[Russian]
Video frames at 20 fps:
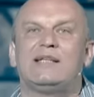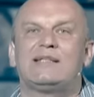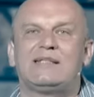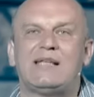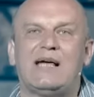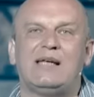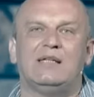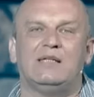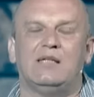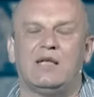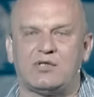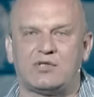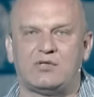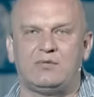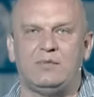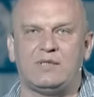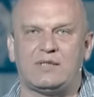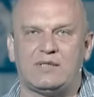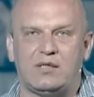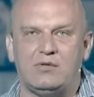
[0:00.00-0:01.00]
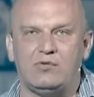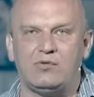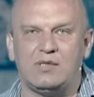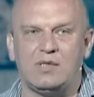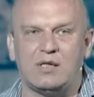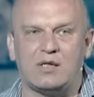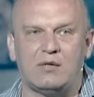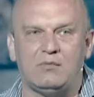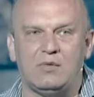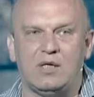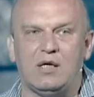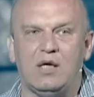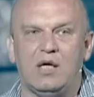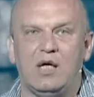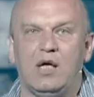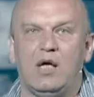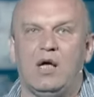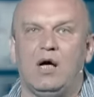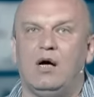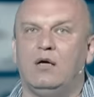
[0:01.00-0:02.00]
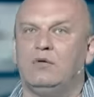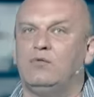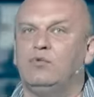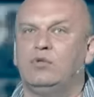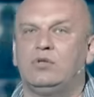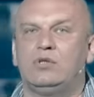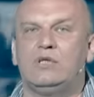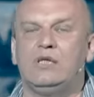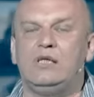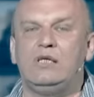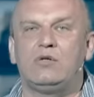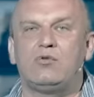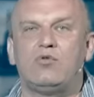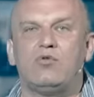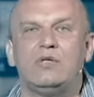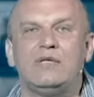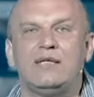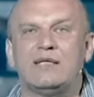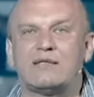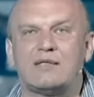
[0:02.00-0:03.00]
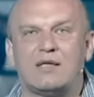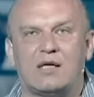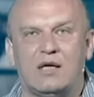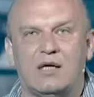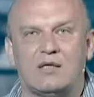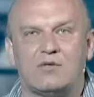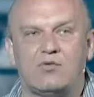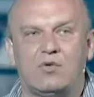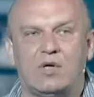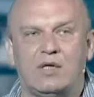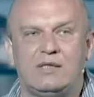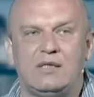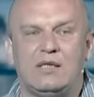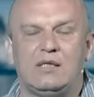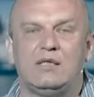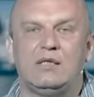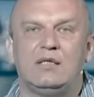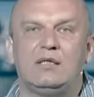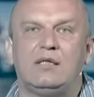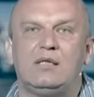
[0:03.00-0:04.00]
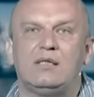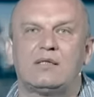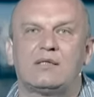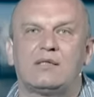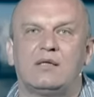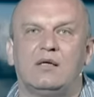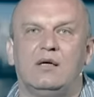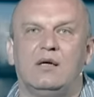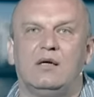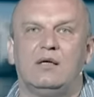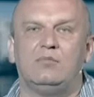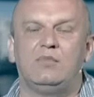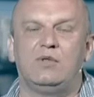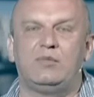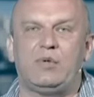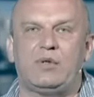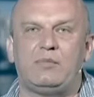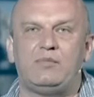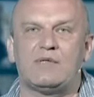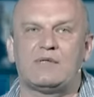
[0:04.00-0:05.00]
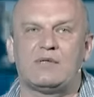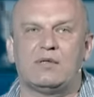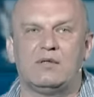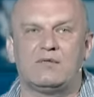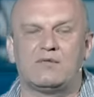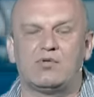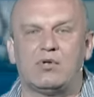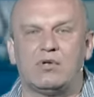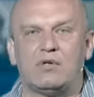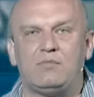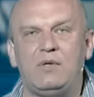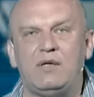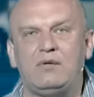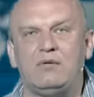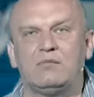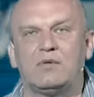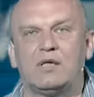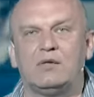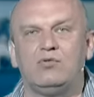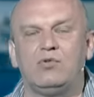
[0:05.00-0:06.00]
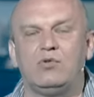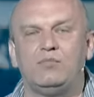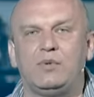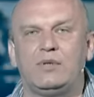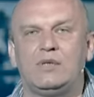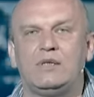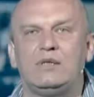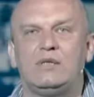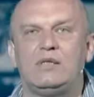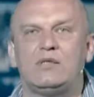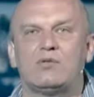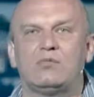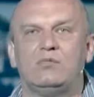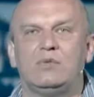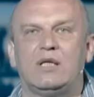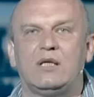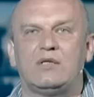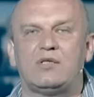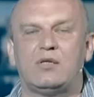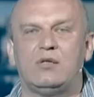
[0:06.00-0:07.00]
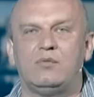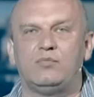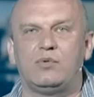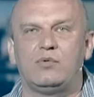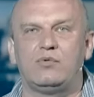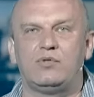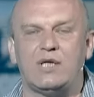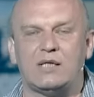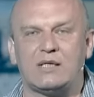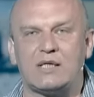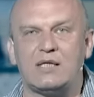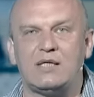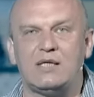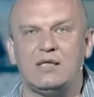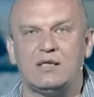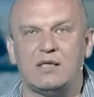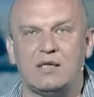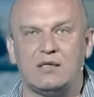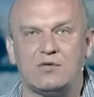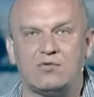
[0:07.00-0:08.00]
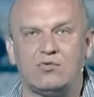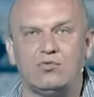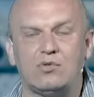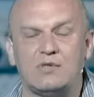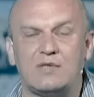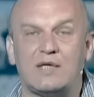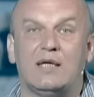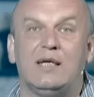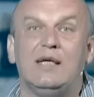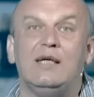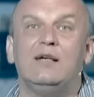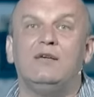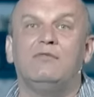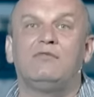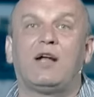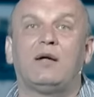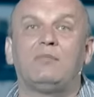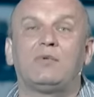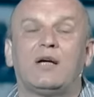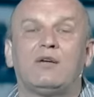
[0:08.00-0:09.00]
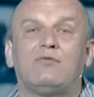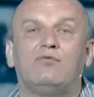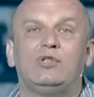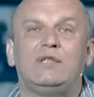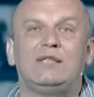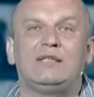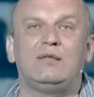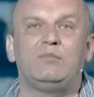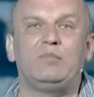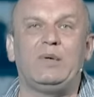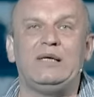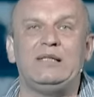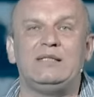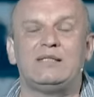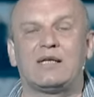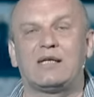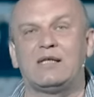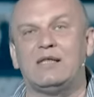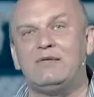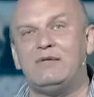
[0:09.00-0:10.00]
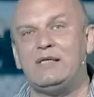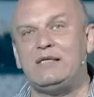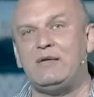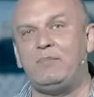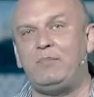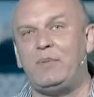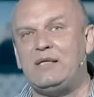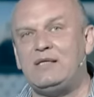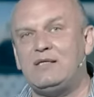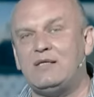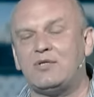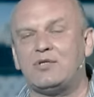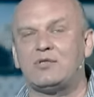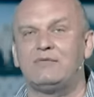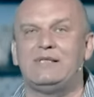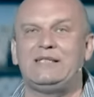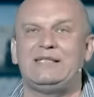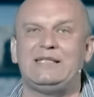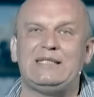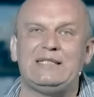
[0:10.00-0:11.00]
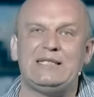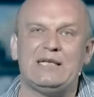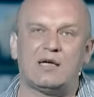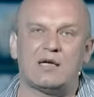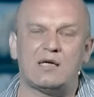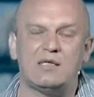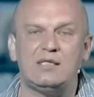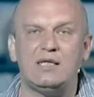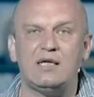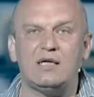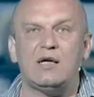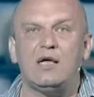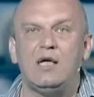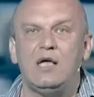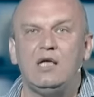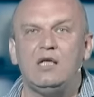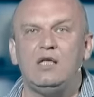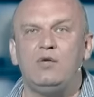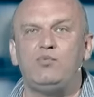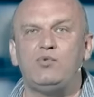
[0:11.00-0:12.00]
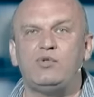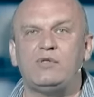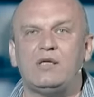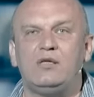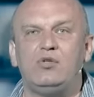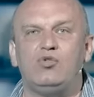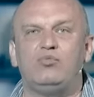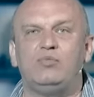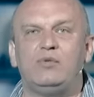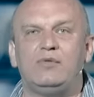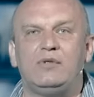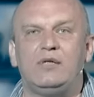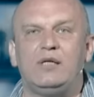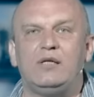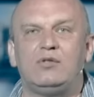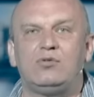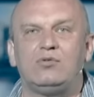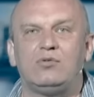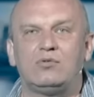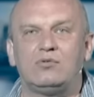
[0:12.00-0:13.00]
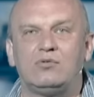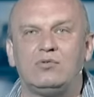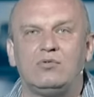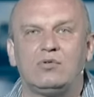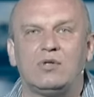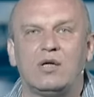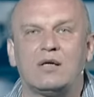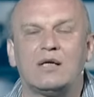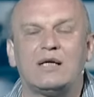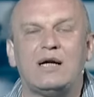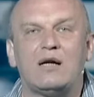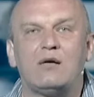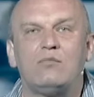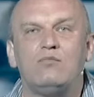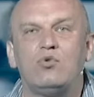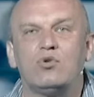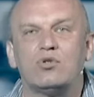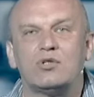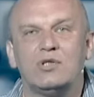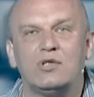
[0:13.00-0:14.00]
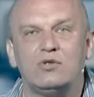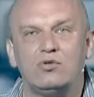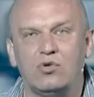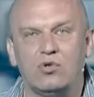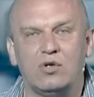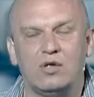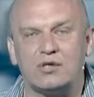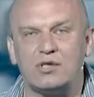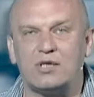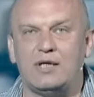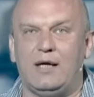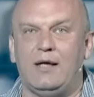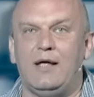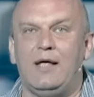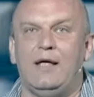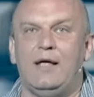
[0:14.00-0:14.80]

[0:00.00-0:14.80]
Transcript: стали нашими союзниками вот далеко не сразу, хотя ленд-лиз э, был подписан и в 1941 году, и по ленд-лизу мы начали получать какие-то ресурсы в рамках вот этой политики. Давайте поддерживать и тех, и тех, и пусть они убивают друг друга как можно дольше.